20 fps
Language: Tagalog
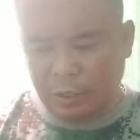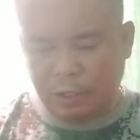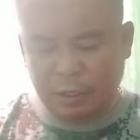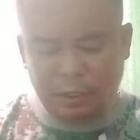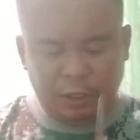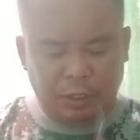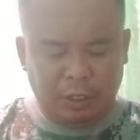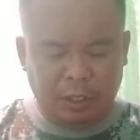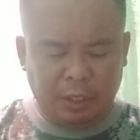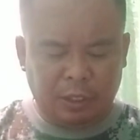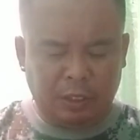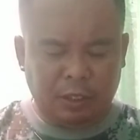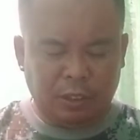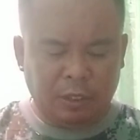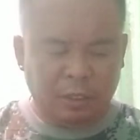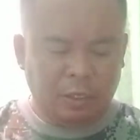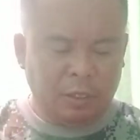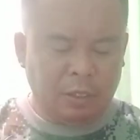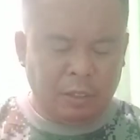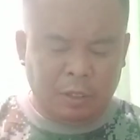Yes.
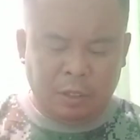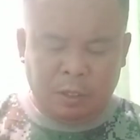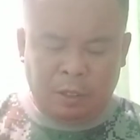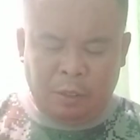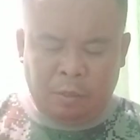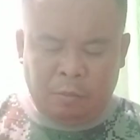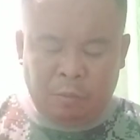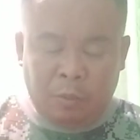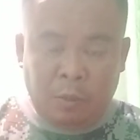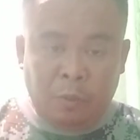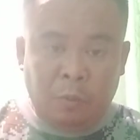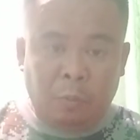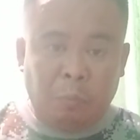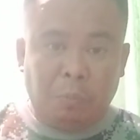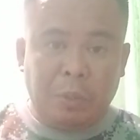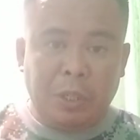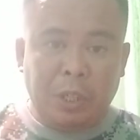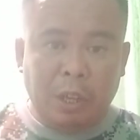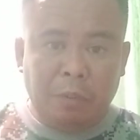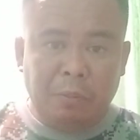
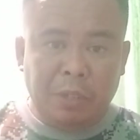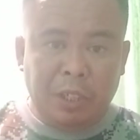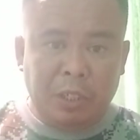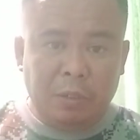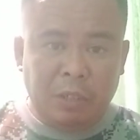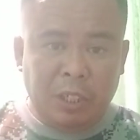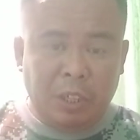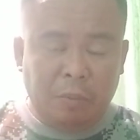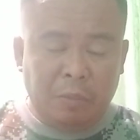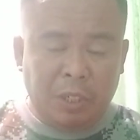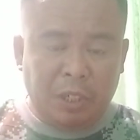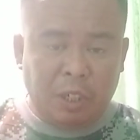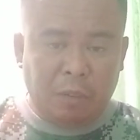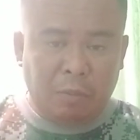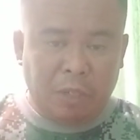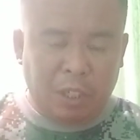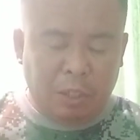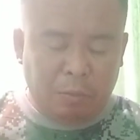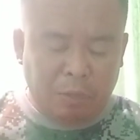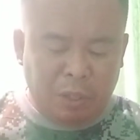Mega big, mega big,
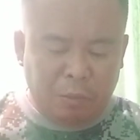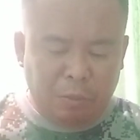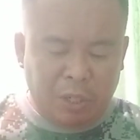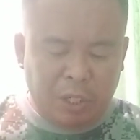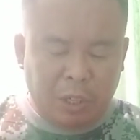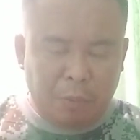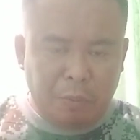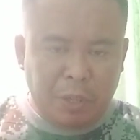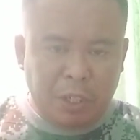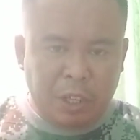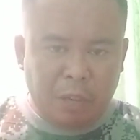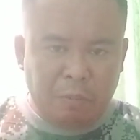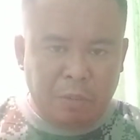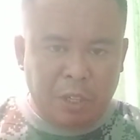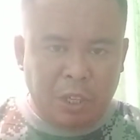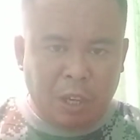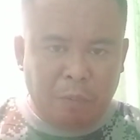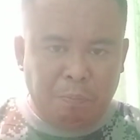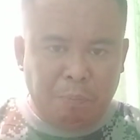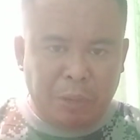mega big, mega mega
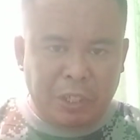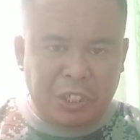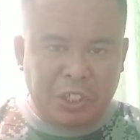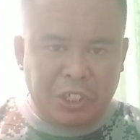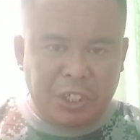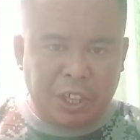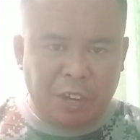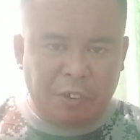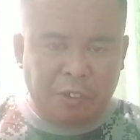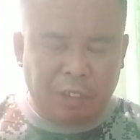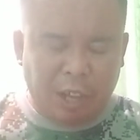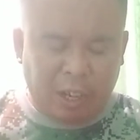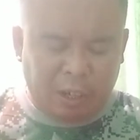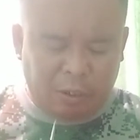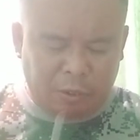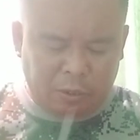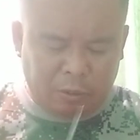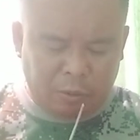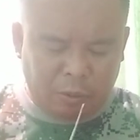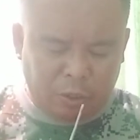mega big shout
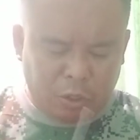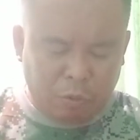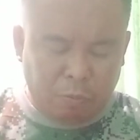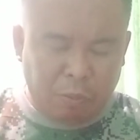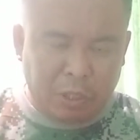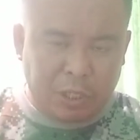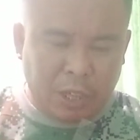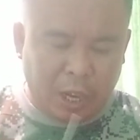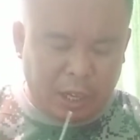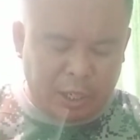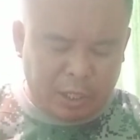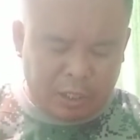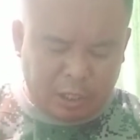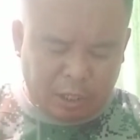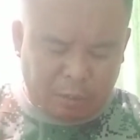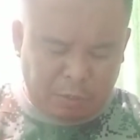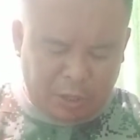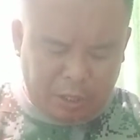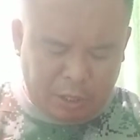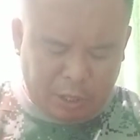out Luzon, Visayas
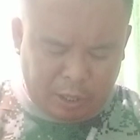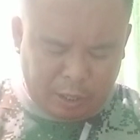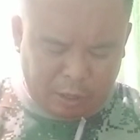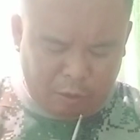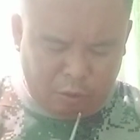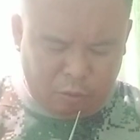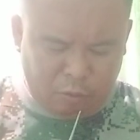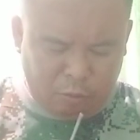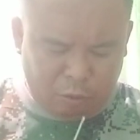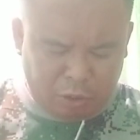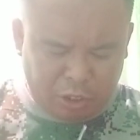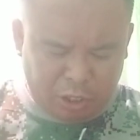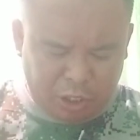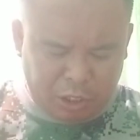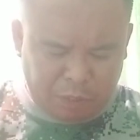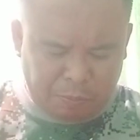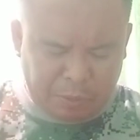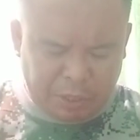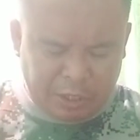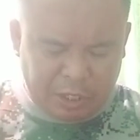sa na mo
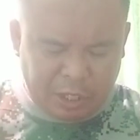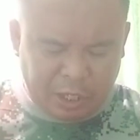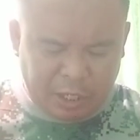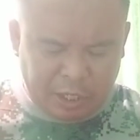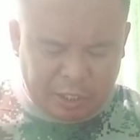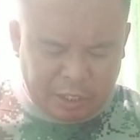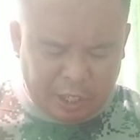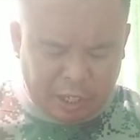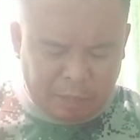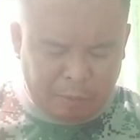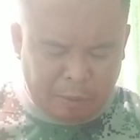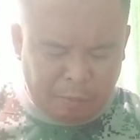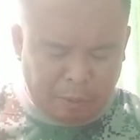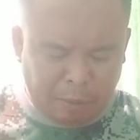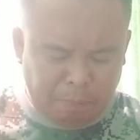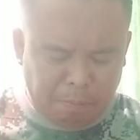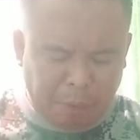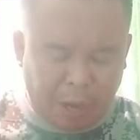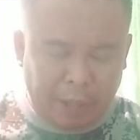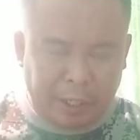especially sa iba
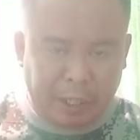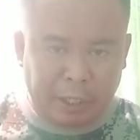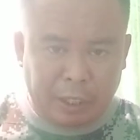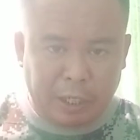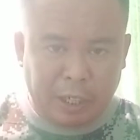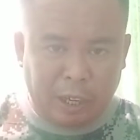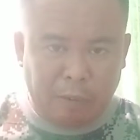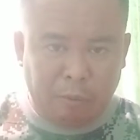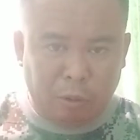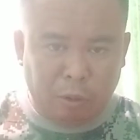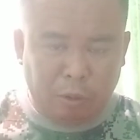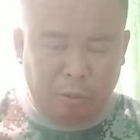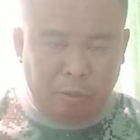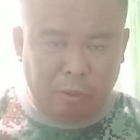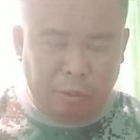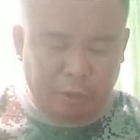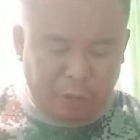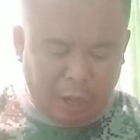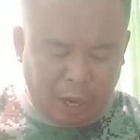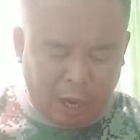ibang panig ng abro.
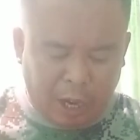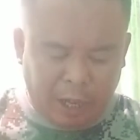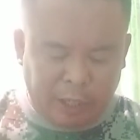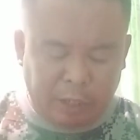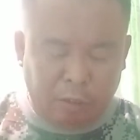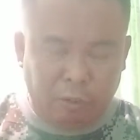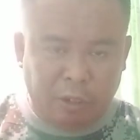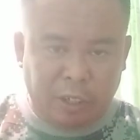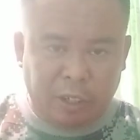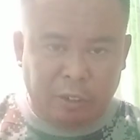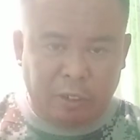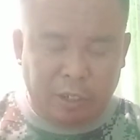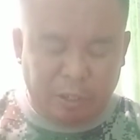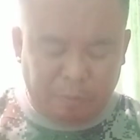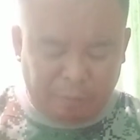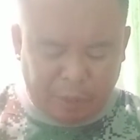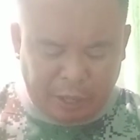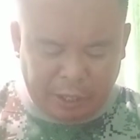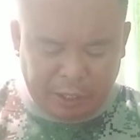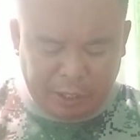Araw na ngayon
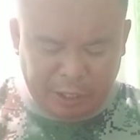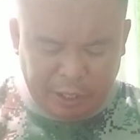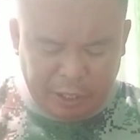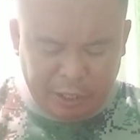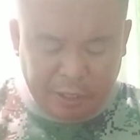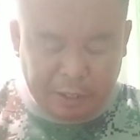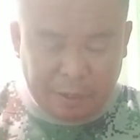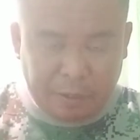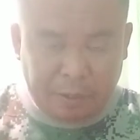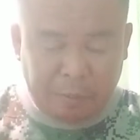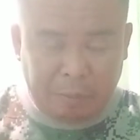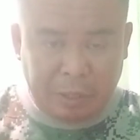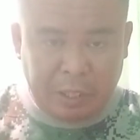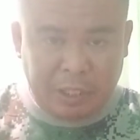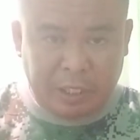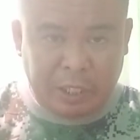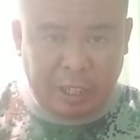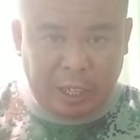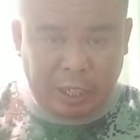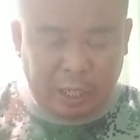ng Friday
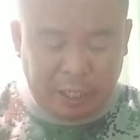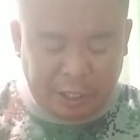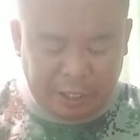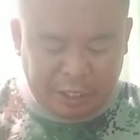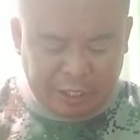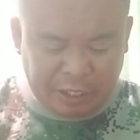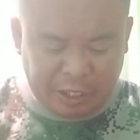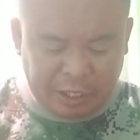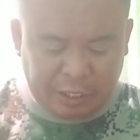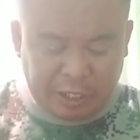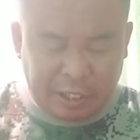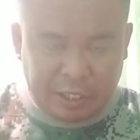dito sa the city